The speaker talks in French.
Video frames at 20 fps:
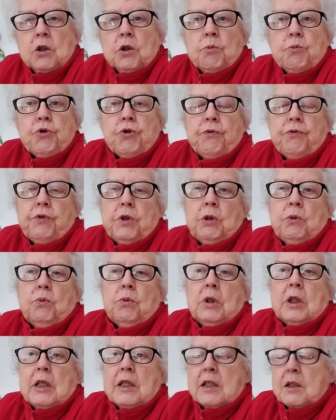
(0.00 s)
comme je fais
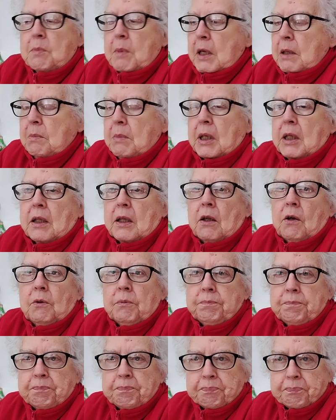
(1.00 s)
toutes les semaines
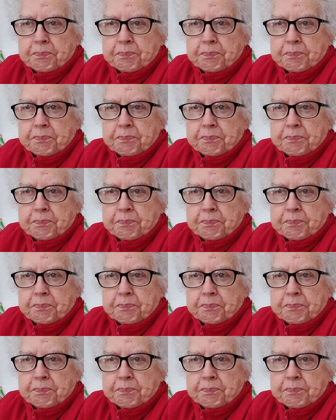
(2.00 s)
maintenant.